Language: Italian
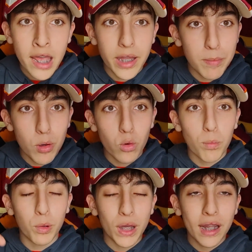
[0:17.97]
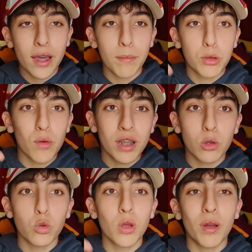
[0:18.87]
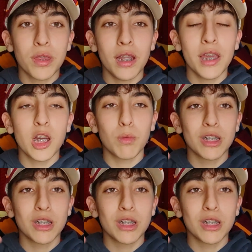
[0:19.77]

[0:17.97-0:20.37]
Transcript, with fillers: nel mio gruppo telegram trovate tutti quanti i link